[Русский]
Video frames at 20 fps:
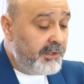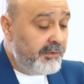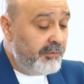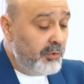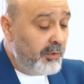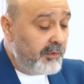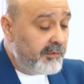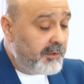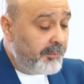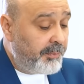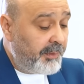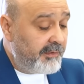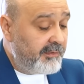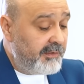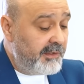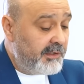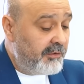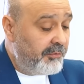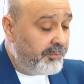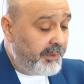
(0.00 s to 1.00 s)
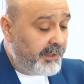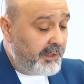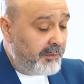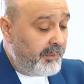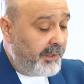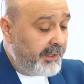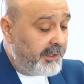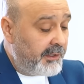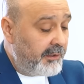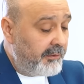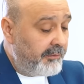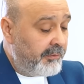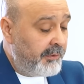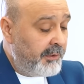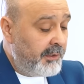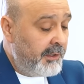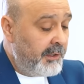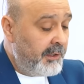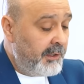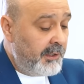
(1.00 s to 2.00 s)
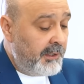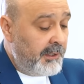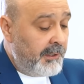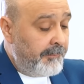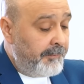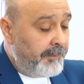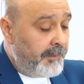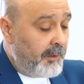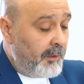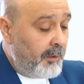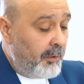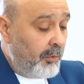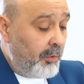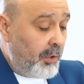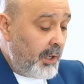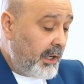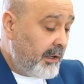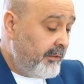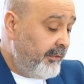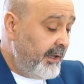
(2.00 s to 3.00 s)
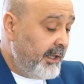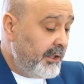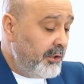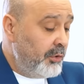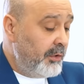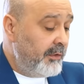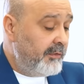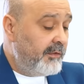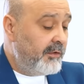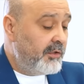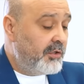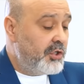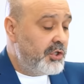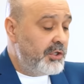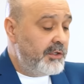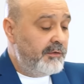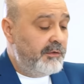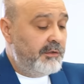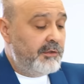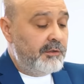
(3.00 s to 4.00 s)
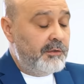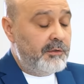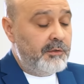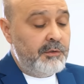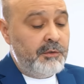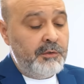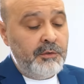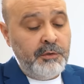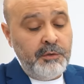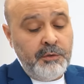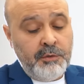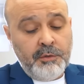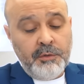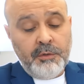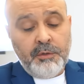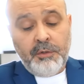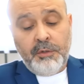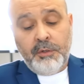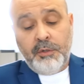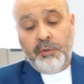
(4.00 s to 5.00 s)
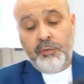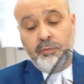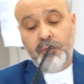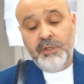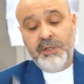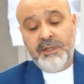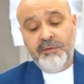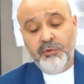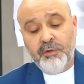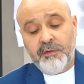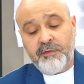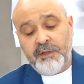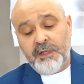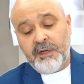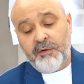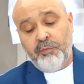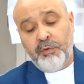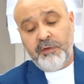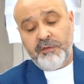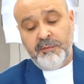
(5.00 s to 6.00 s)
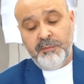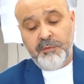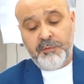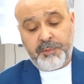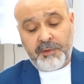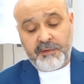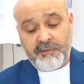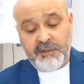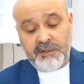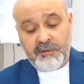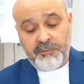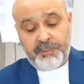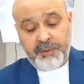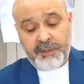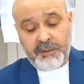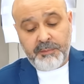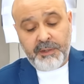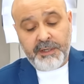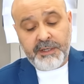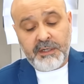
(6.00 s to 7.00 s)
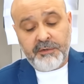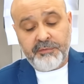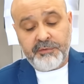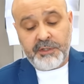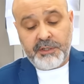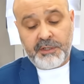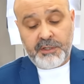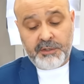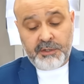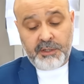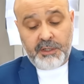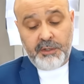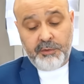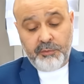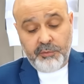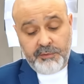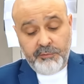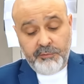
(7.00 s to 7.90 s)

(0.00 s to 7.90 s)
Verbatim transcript: 90% парикмахеров. Ну, как вы относитесь к жизни? Ну не 90, наверное, 80% парикмахеров таких, да, но